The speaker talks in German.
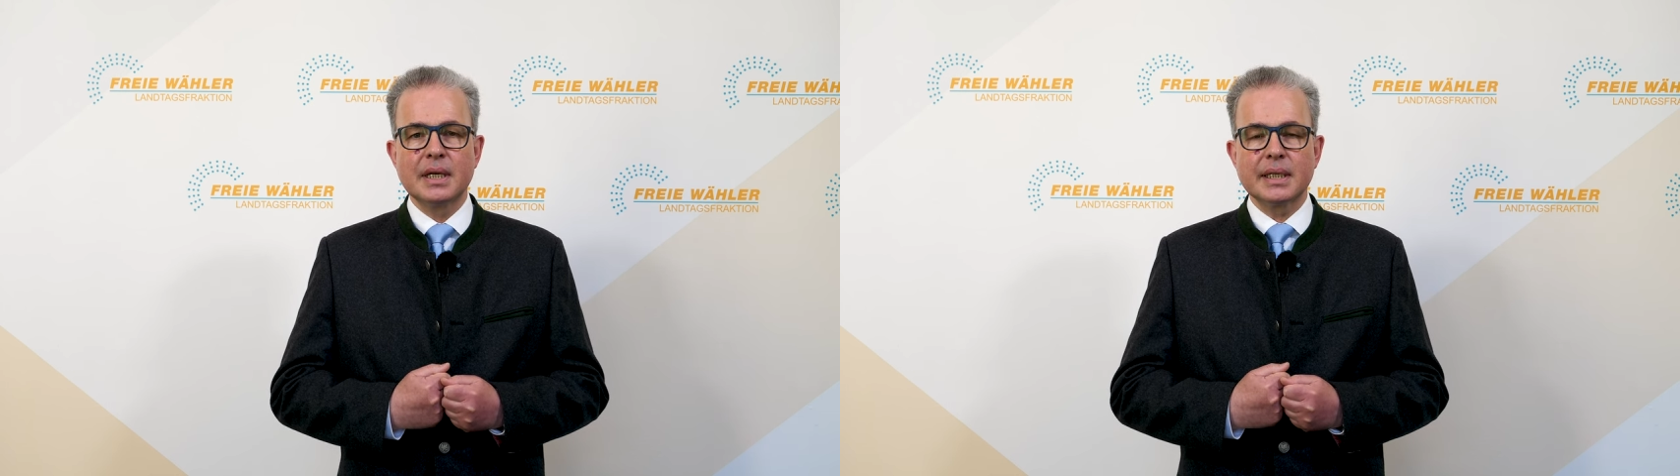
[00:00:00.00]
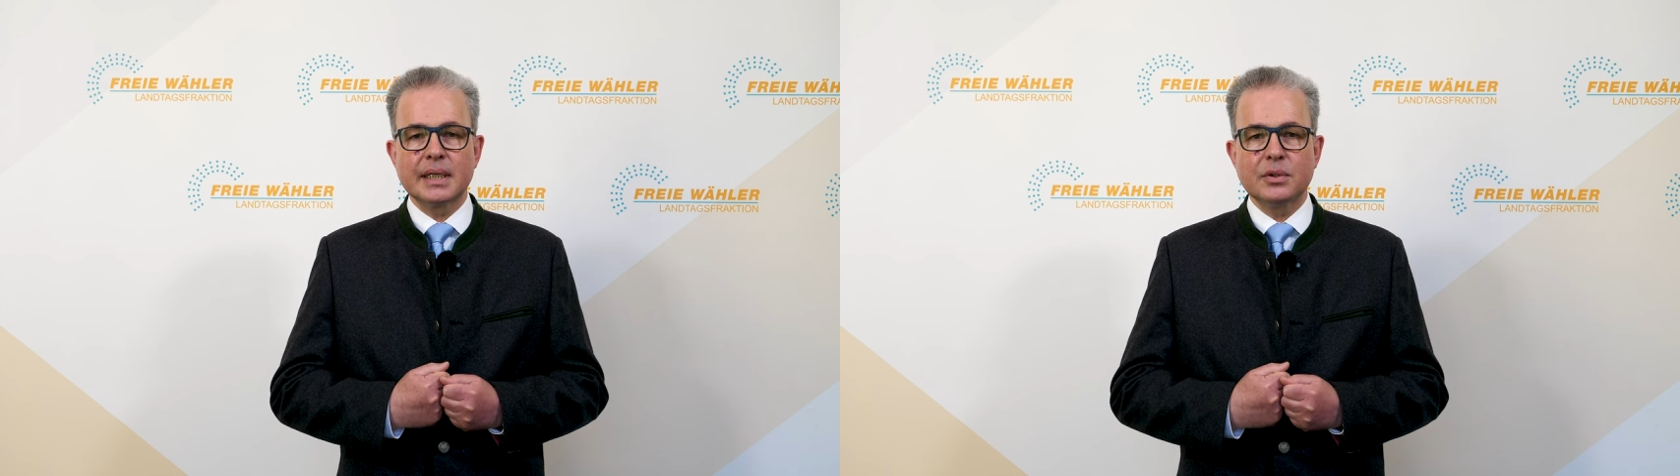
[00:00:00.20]

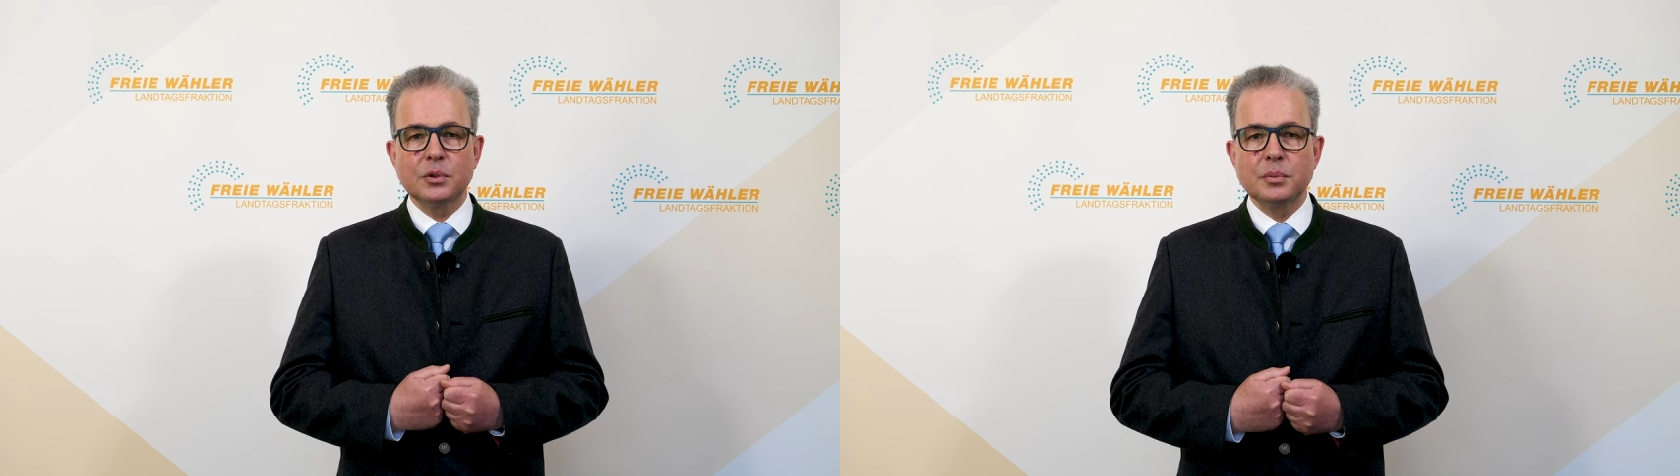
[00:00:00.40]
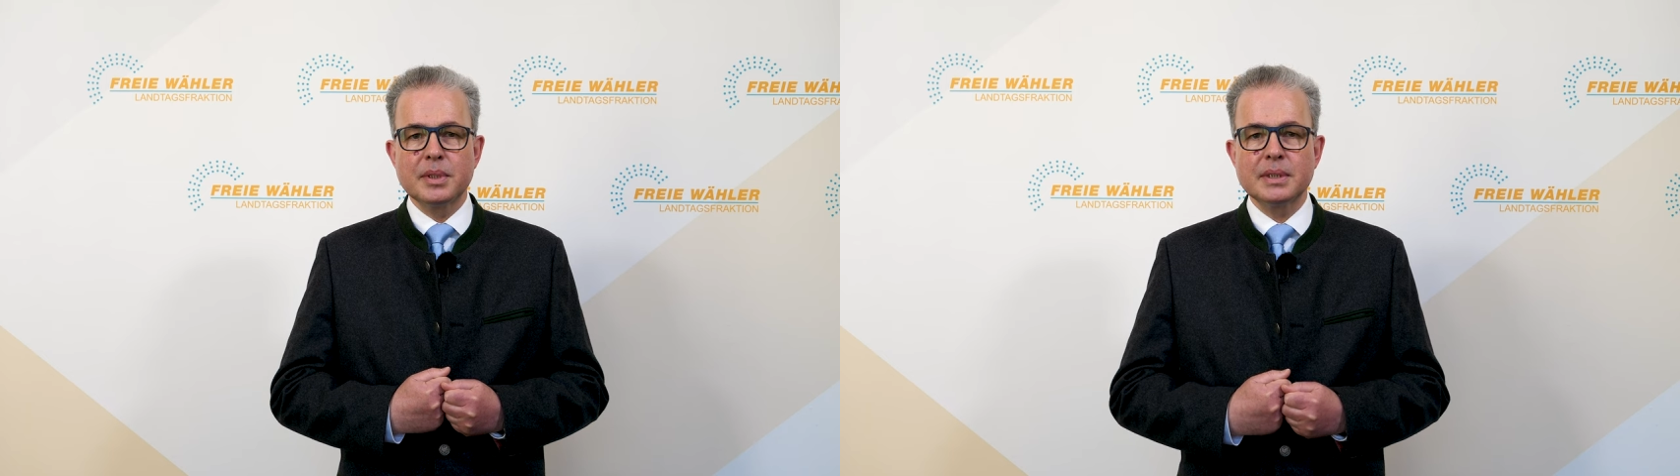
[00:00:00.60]

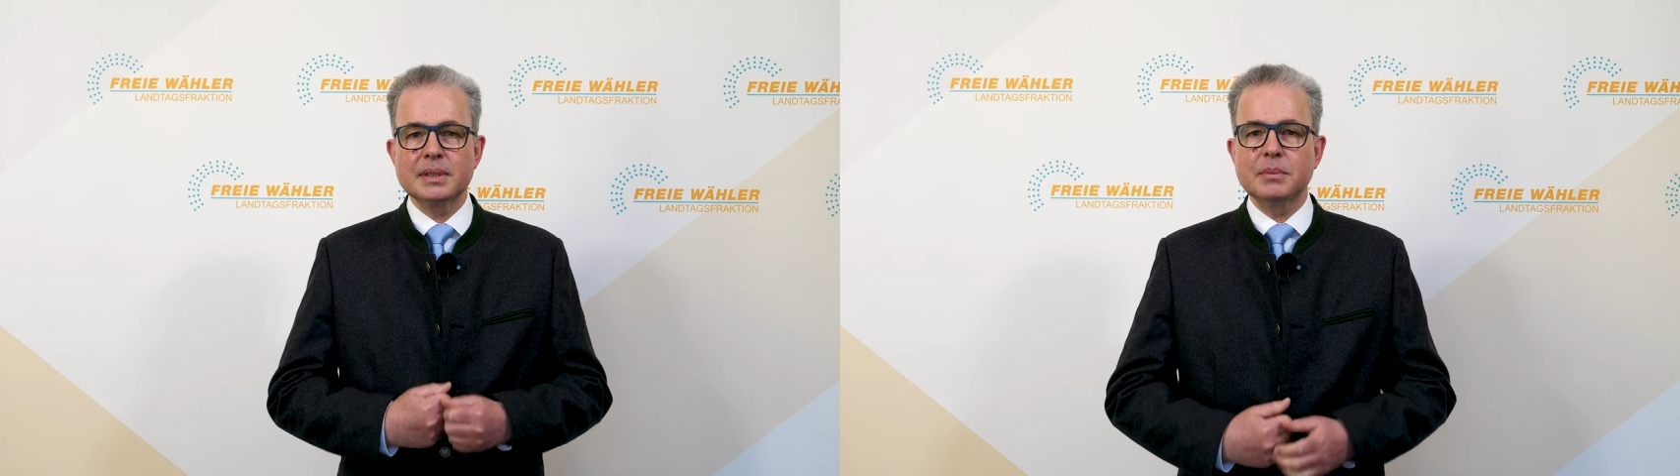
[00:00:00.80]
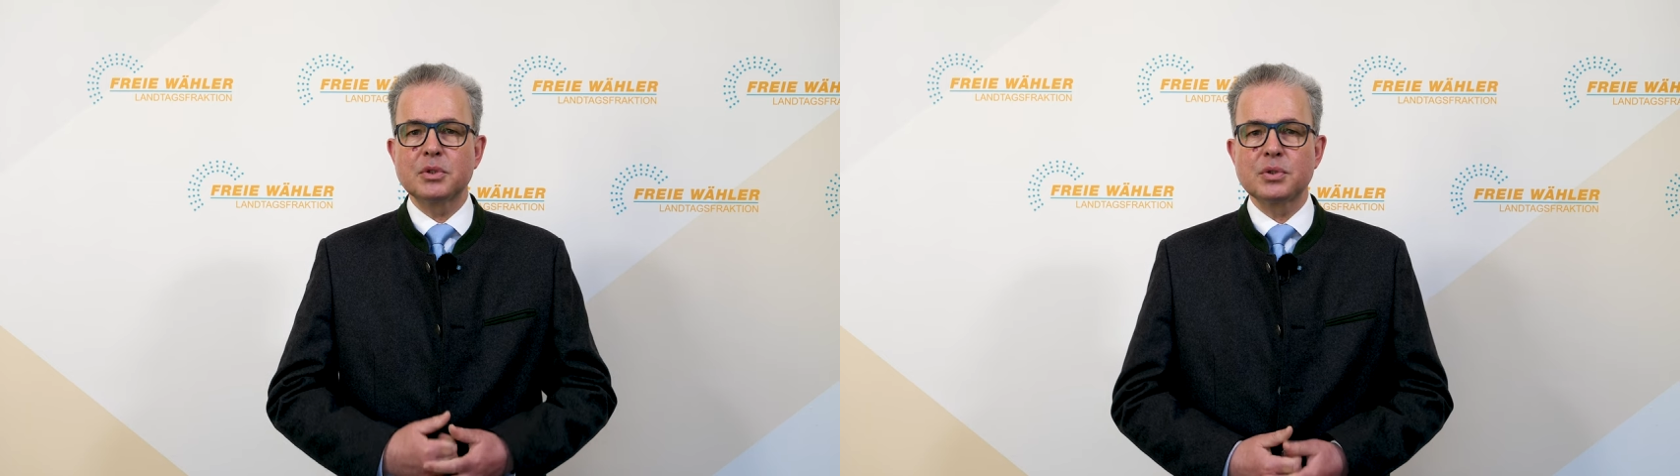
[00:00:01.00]
gegenüber
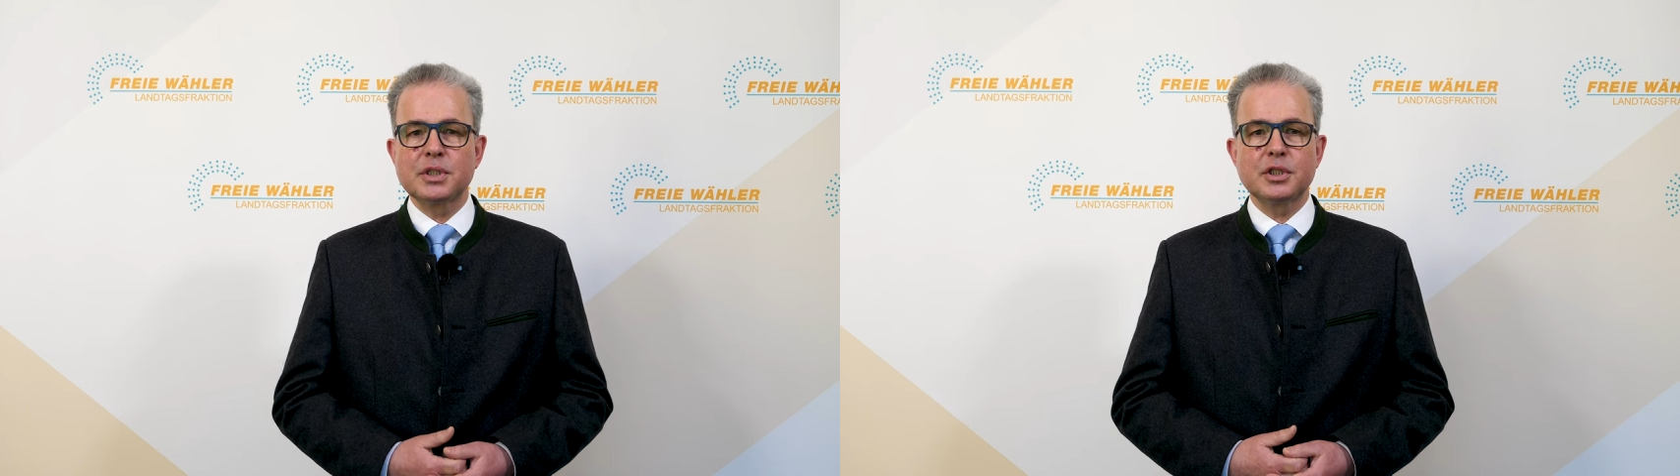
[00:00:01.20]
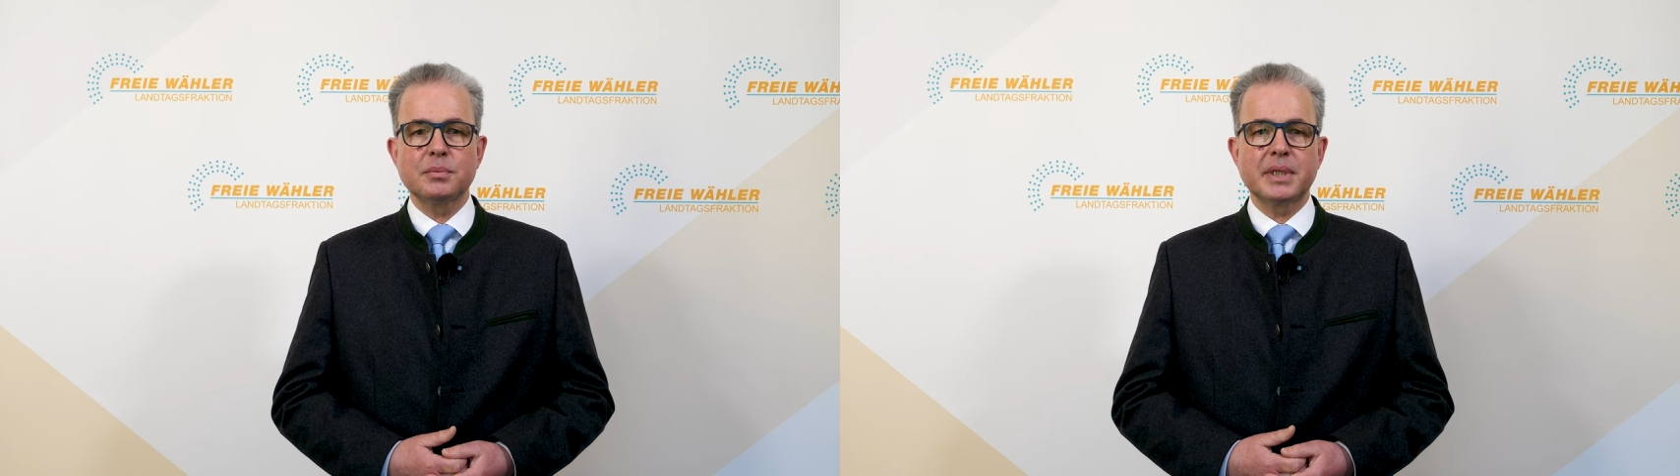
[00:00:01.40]
dem russischen